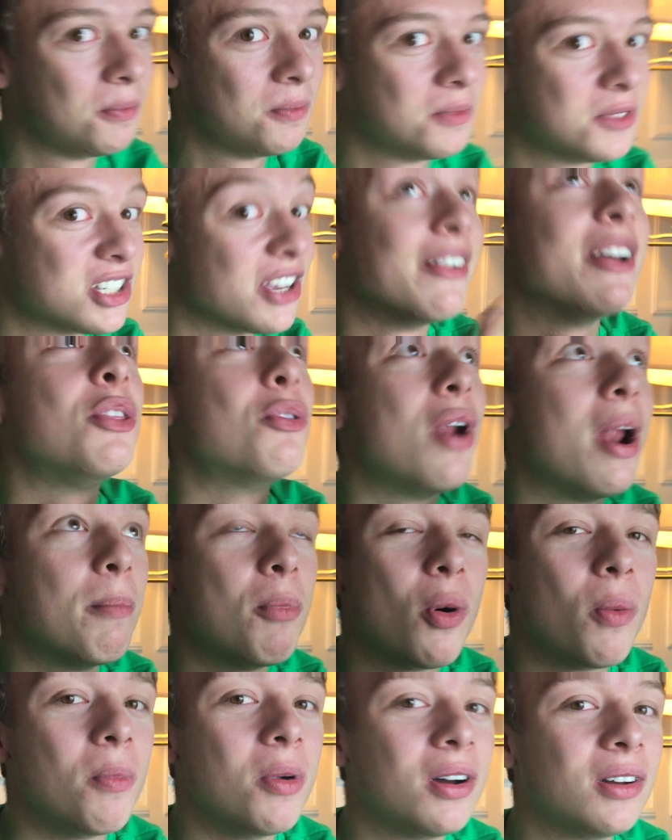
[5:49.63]
Ça va être de la
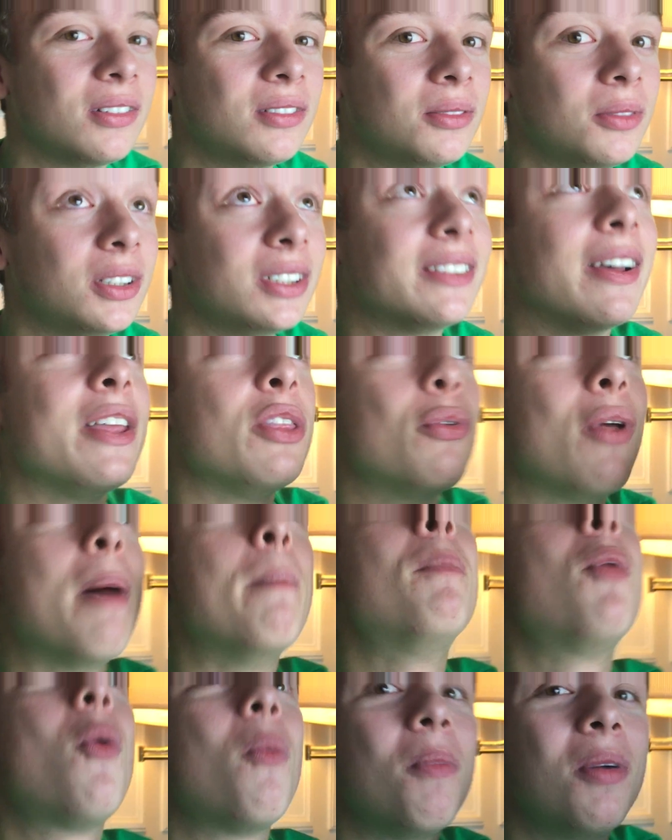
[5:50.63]
bombe. Ça va être de la
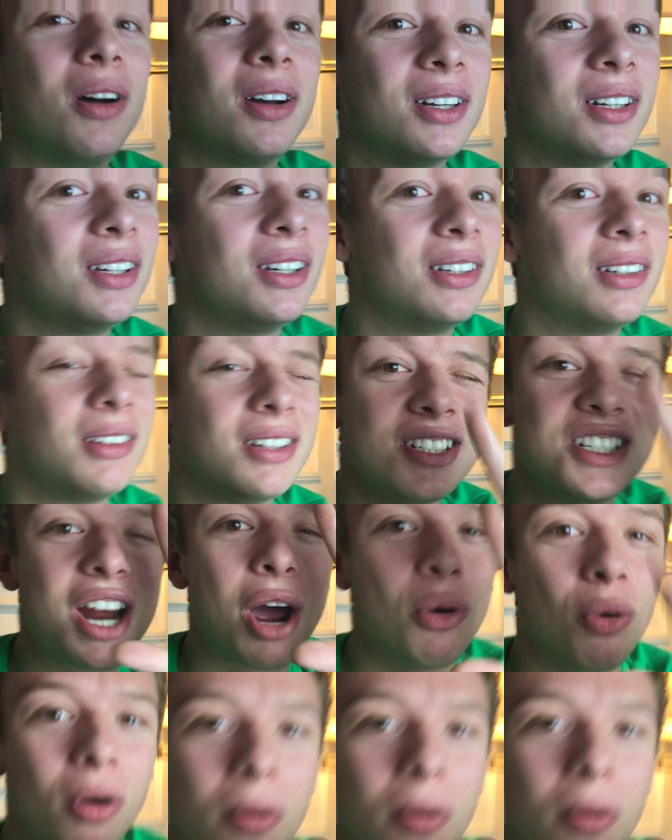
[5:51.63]
bombe. Ciao